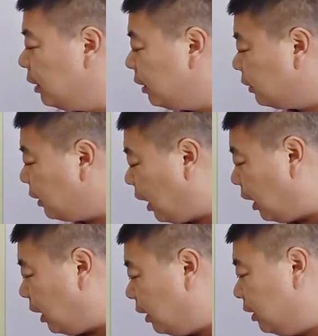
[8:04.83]

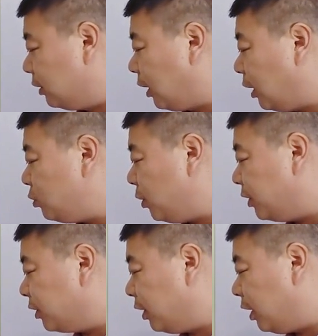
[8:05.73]
那他
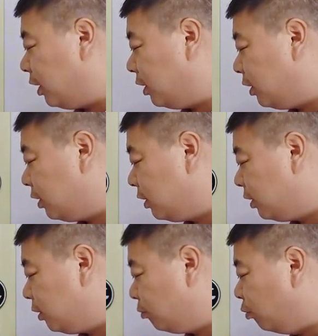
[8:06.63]
选择了
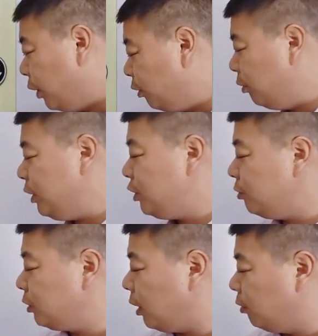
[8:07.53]
围魏
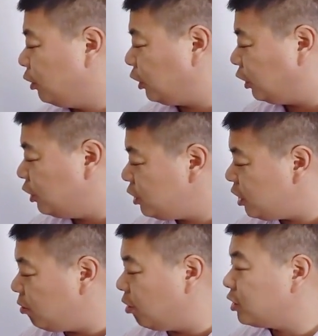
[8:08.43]
救赵，直
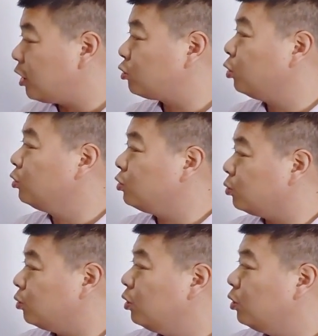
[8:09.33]
接往下冲卒。